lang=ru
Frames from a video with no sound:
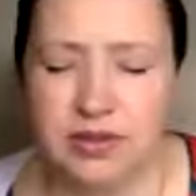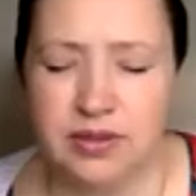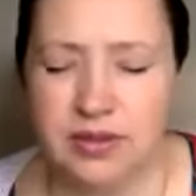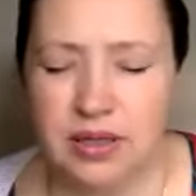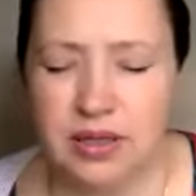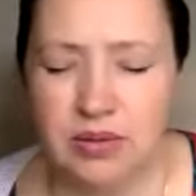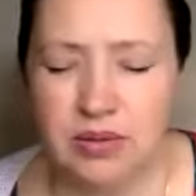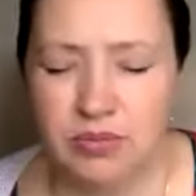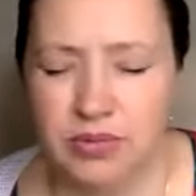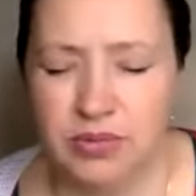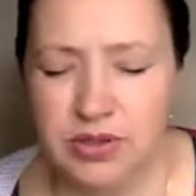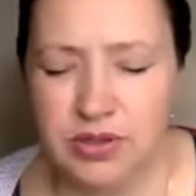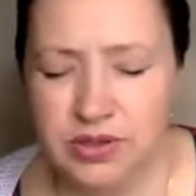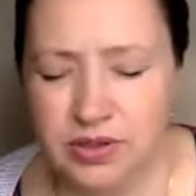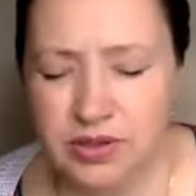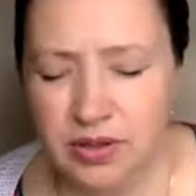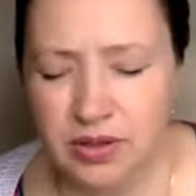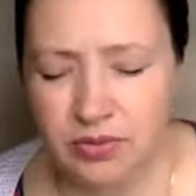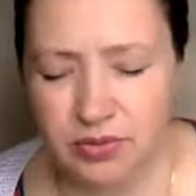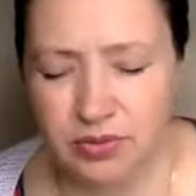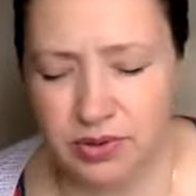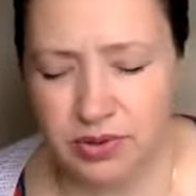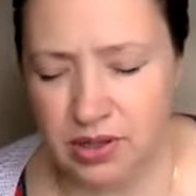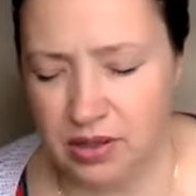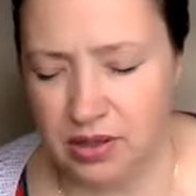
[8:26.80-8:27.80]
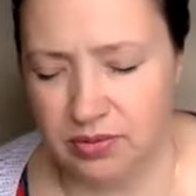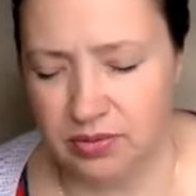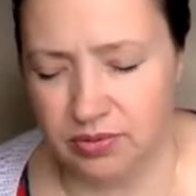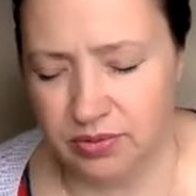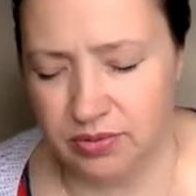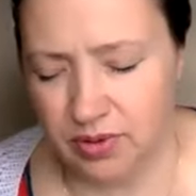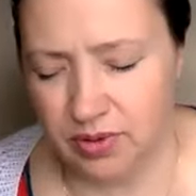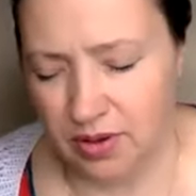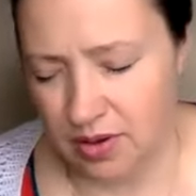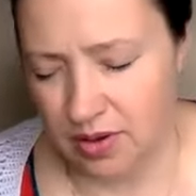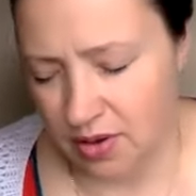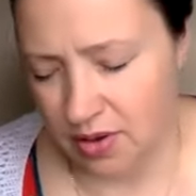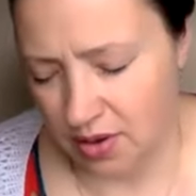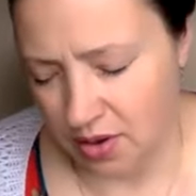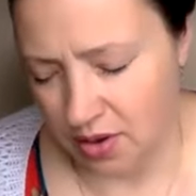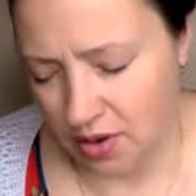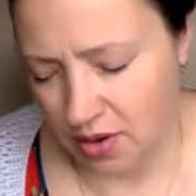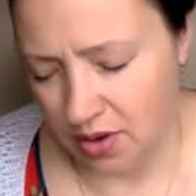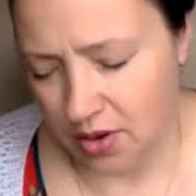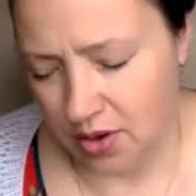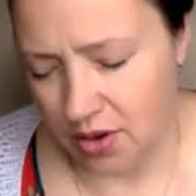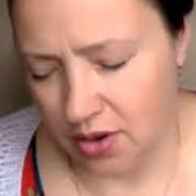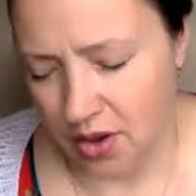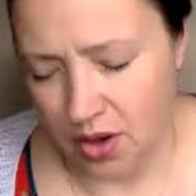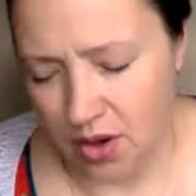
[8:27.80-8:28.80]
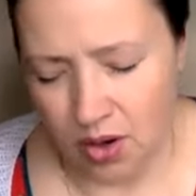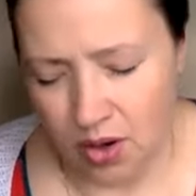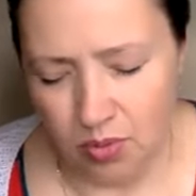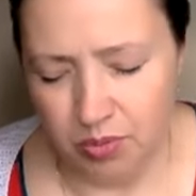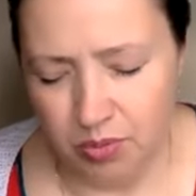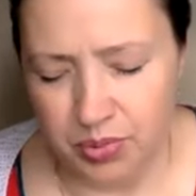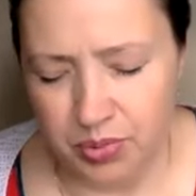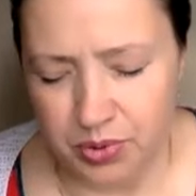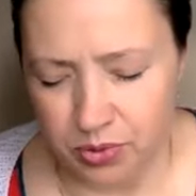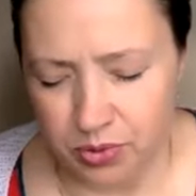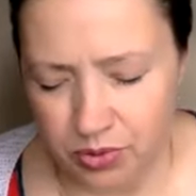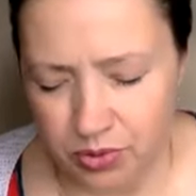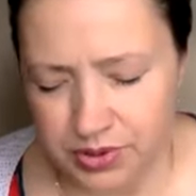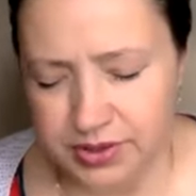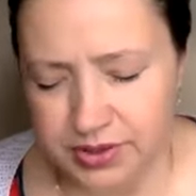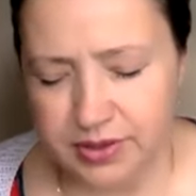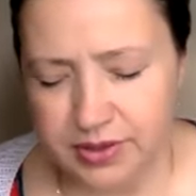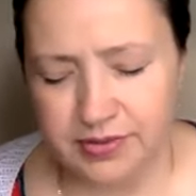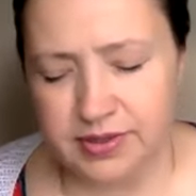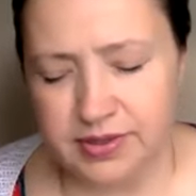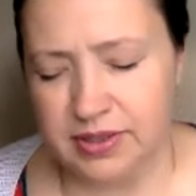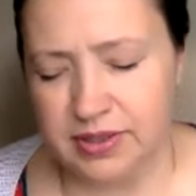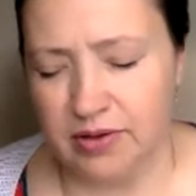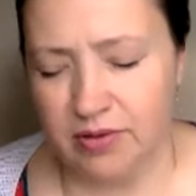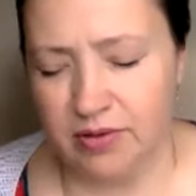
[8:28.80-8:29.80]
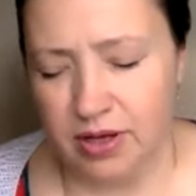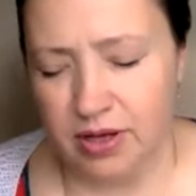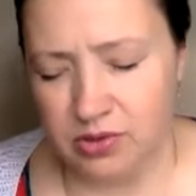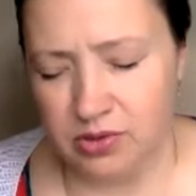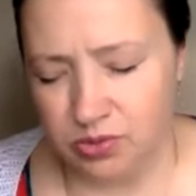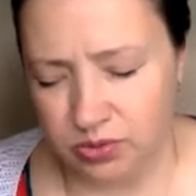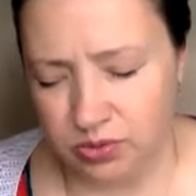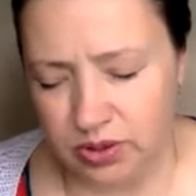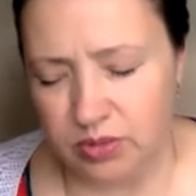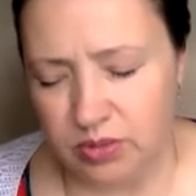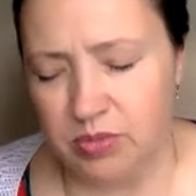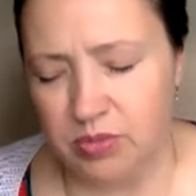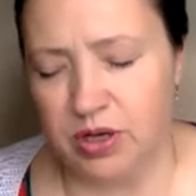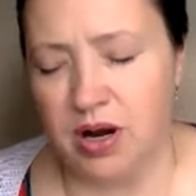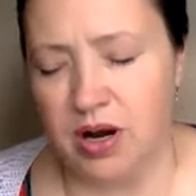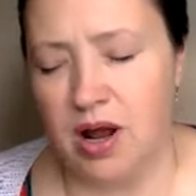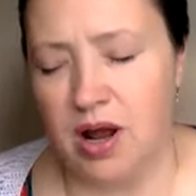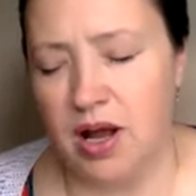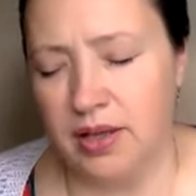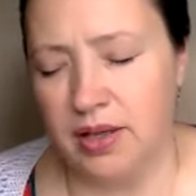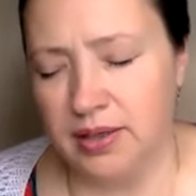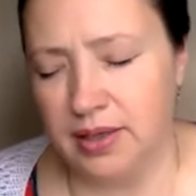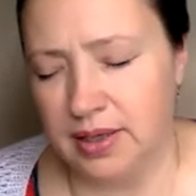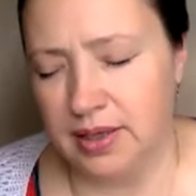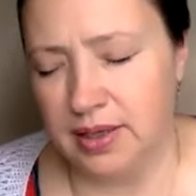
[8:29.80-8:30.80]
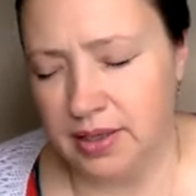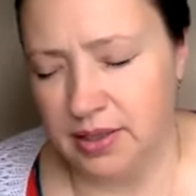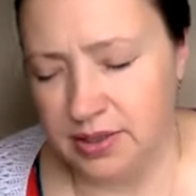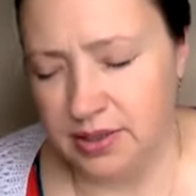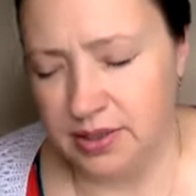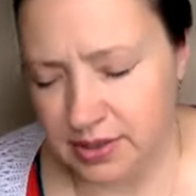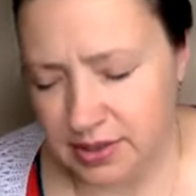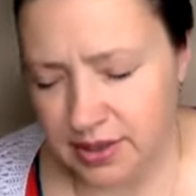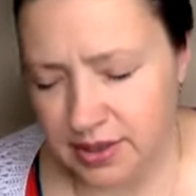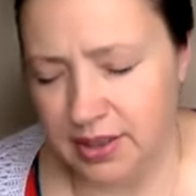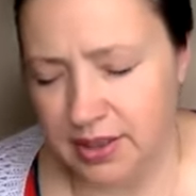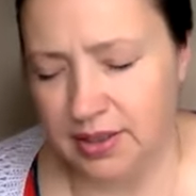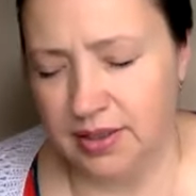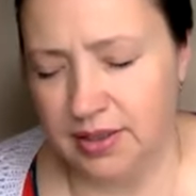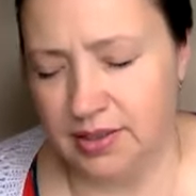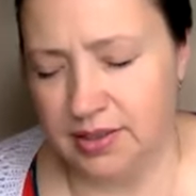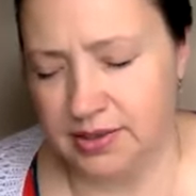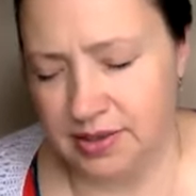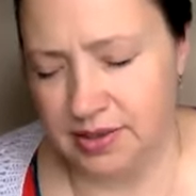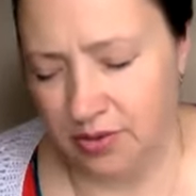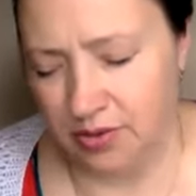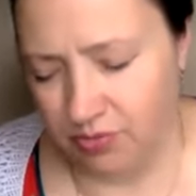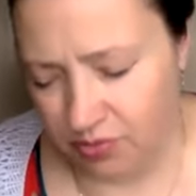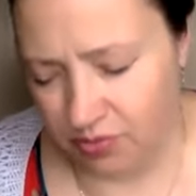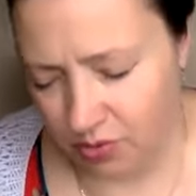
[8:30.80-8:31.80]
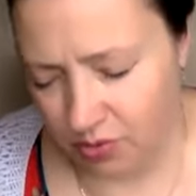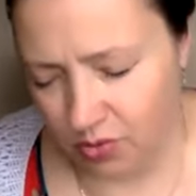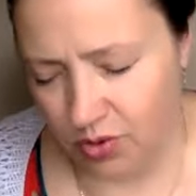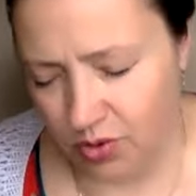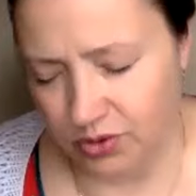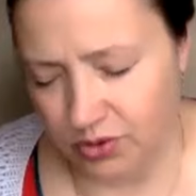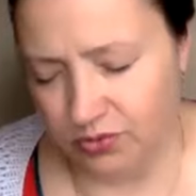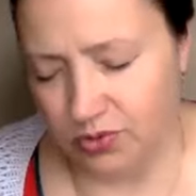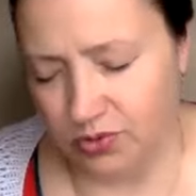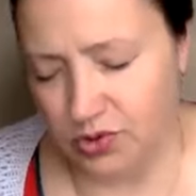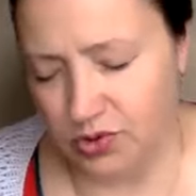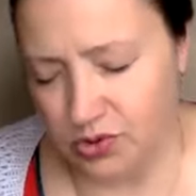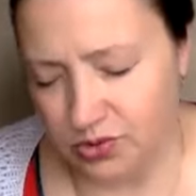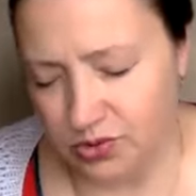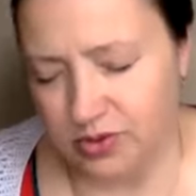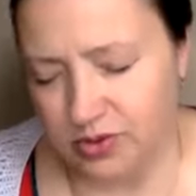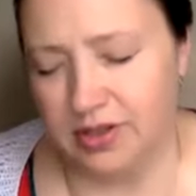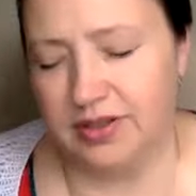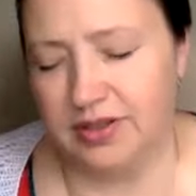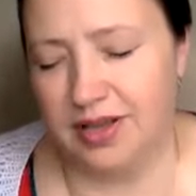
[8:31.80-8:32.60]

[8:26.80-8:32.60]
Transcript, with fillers: там, не знаю, вот как вот просто вставать утром рано, идти на завод, вот что-то